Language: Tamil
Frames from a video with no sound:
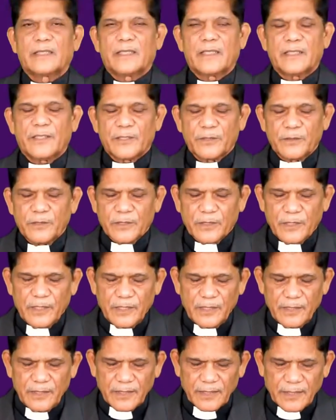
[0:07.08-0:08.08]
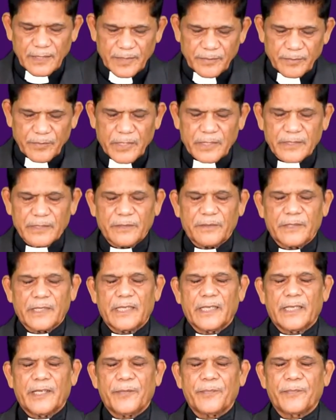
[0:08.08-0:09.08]
கிறிஸ்துவுக்குள்
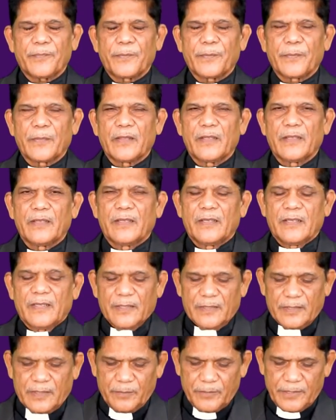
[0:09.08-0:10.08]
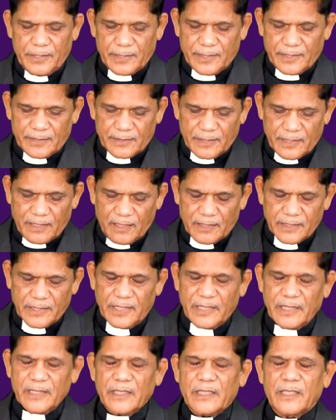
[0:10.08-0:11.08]
அன்பார்ந்தவர்களே நம்முடைய
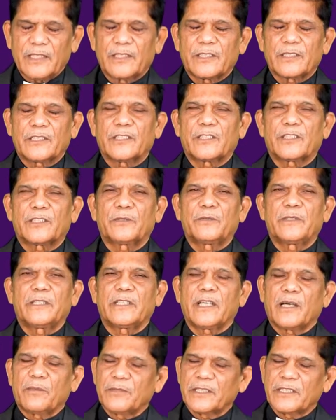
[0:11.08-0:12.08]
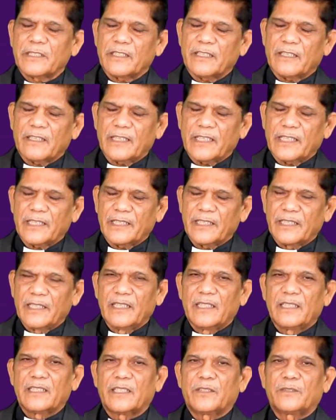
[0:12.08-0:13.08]
கர்த்தராகிய இயேசு கிறிஸ்துவின் நாமத்தினாலே
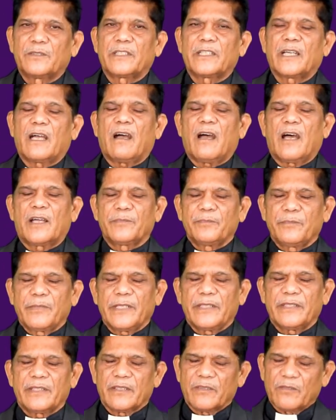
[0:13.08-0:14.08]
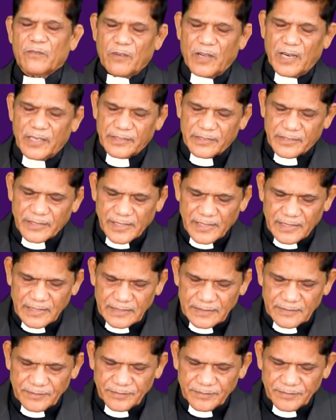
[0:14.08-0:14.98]
என்னுடைய அன்பின் வாழ்த்துக்கள்